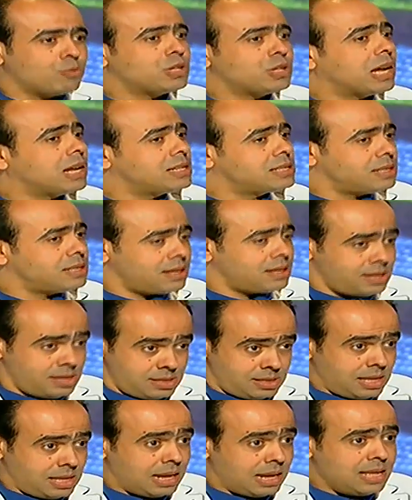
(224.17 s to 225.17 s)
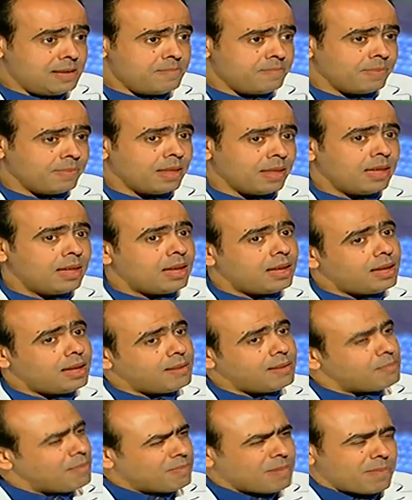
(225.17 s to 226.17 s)
وبشكل آه، سليم
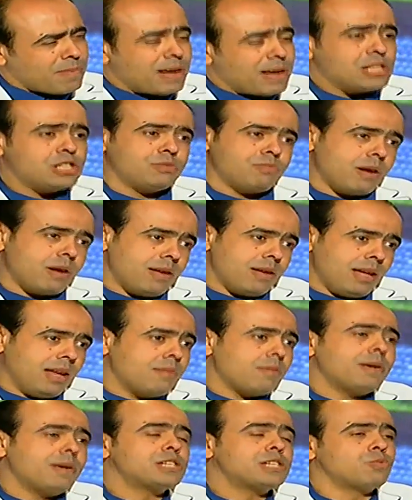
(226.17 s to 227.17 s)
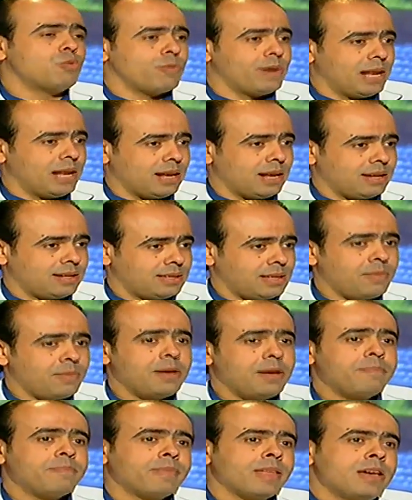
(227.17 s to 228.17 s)
آه، ما بقاش يعني ما بقاش مبالغ
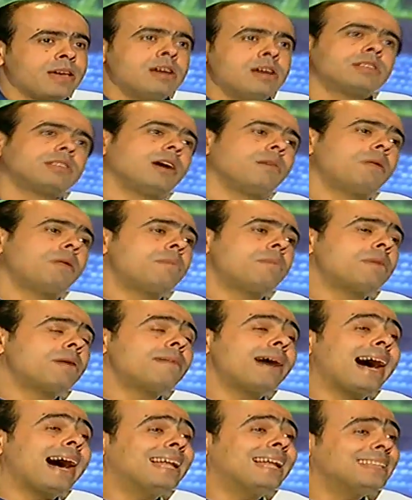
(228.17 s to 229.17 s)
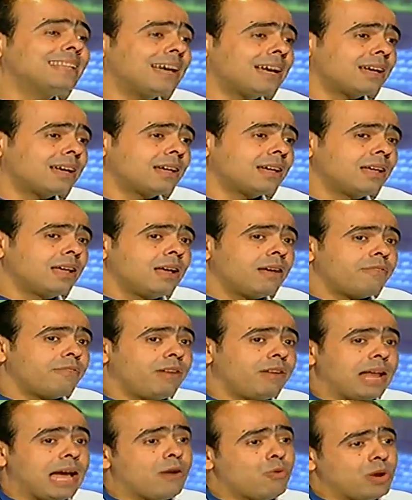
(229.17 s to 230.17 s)
تمام طيب لما يبقى عندك
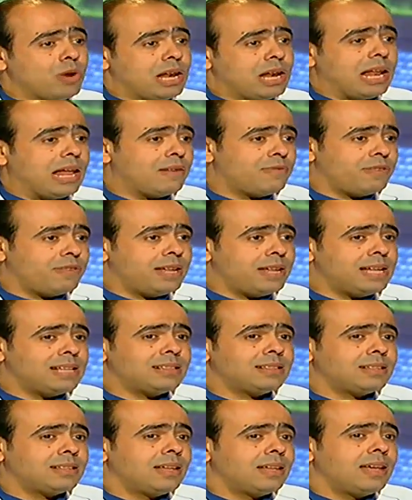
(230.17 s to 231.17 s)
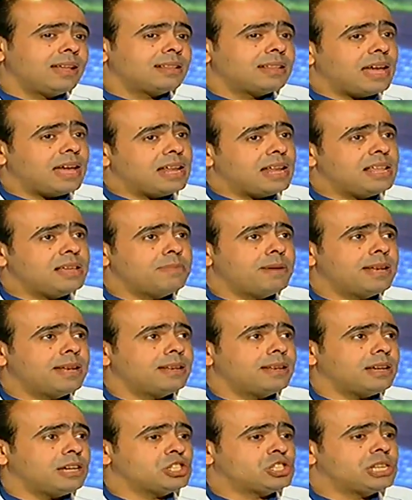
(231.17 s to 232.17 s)
في اول الالفينات
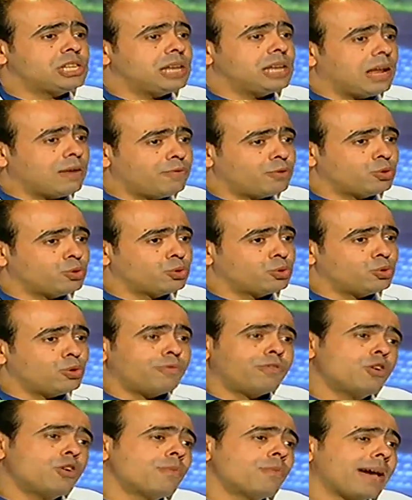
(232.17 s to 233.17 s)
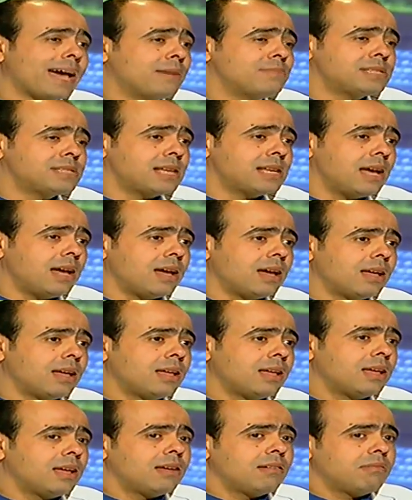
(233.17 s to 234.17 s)
تقريبا 20000 دكتور فيهم خمسه
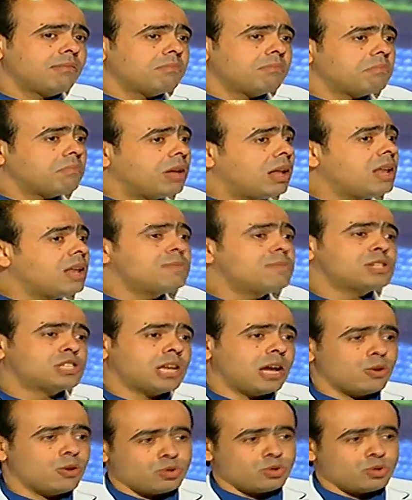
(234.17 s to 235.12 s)
اللي بيشتغلوا